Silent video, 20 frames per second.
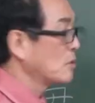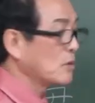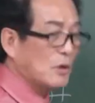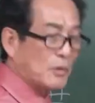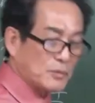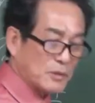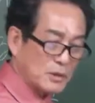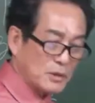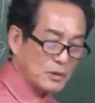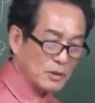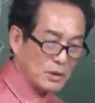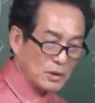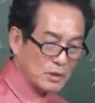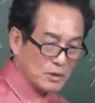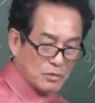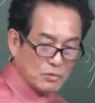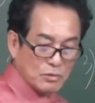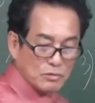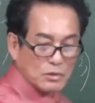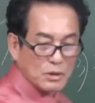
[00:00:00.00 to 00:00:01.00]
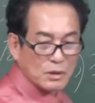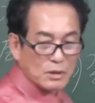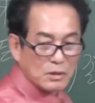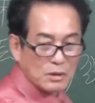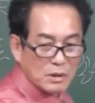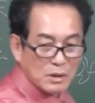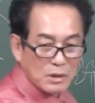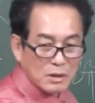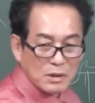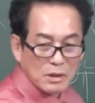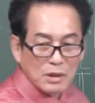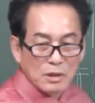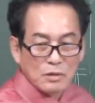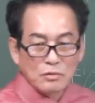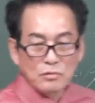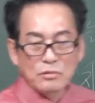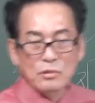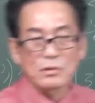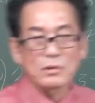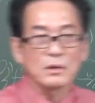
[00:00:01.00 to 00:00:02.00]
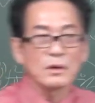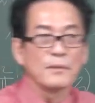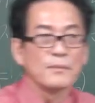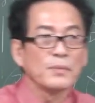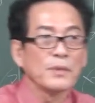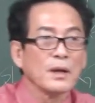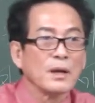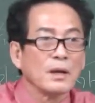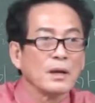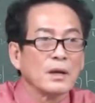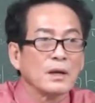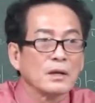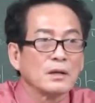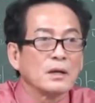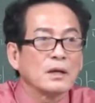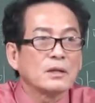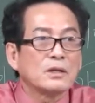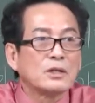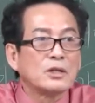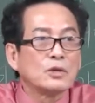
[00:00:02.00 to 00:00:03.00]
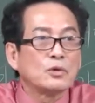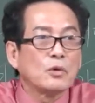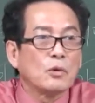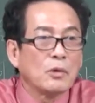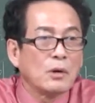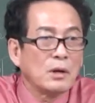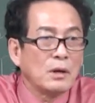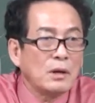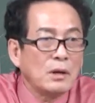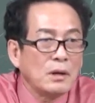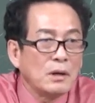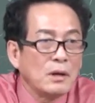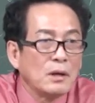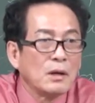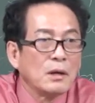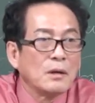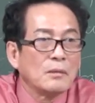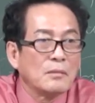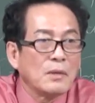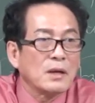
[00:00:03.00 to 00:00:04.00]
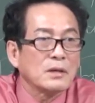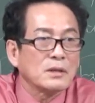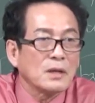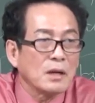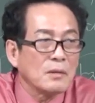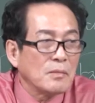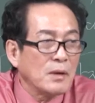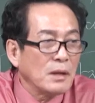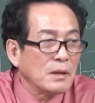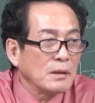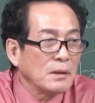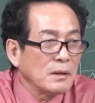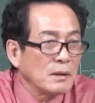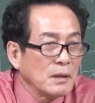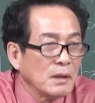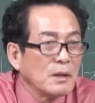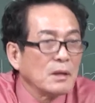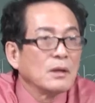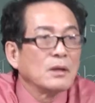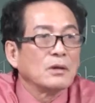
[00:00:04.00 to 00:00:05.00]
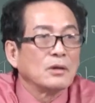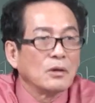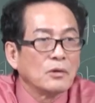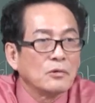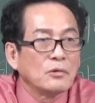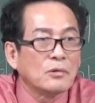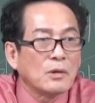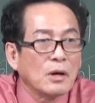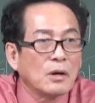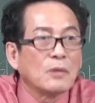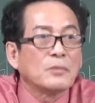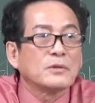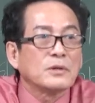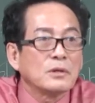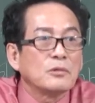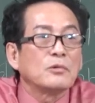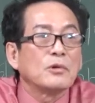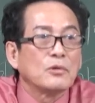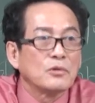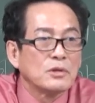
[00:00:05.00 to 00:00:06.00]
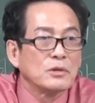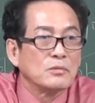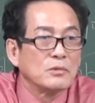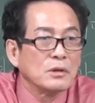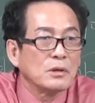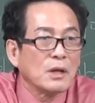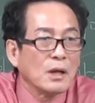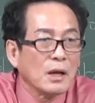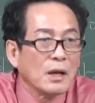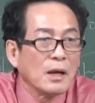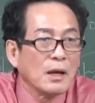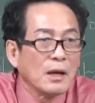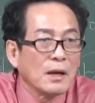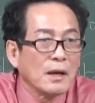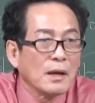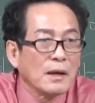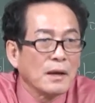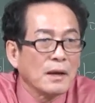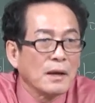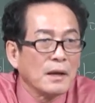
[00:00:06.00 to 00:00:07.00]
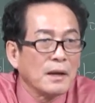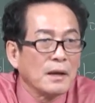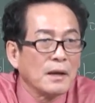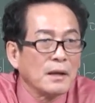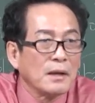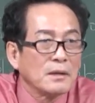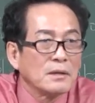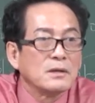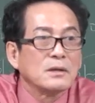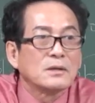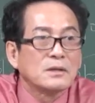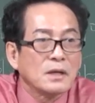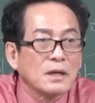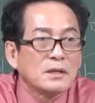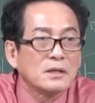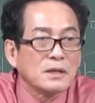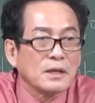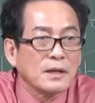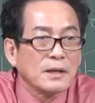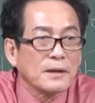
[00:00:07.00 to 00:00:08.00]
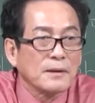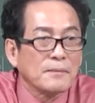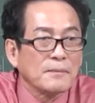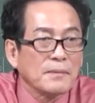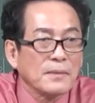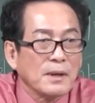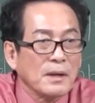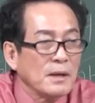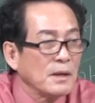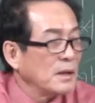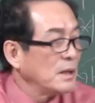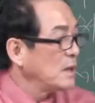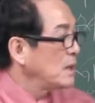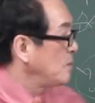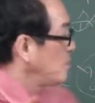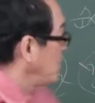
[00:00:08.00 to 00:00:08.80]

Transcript: 여기 합쳐서 여기 순서들이 순서를 그냥 지도월, 망장반, 영육화 겹쳐서 외우시면 돼. 석자씩. 이